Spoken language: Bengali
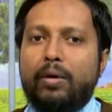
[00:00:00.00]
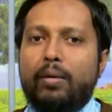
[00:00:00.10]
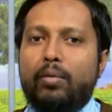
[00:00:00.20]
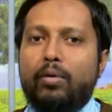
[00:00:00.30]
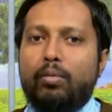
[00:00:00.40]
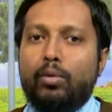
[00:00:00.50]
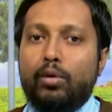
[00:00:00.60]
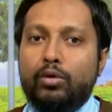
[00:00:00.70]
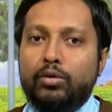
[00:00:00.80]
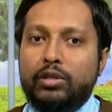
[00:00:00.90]
এবং ভুল
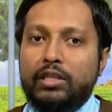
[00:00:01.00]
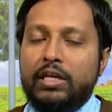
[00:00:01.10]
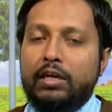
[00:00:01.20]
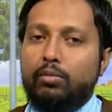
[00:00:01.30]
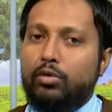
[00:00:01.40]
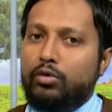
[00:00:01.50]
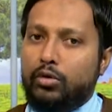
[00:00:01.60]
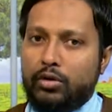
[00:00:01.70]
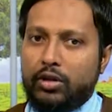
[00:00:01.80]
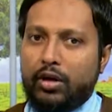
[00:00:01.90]
ত্রুটি থেকে মুক্ত
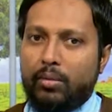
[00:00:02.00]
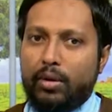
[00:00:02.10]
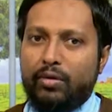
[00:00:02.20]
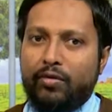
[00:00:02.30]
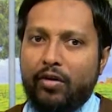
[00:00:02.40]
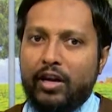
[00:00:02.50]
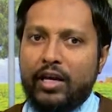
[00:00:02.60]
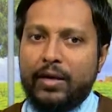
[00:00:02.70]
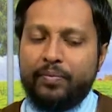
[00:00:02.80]
হতে হবে ফলে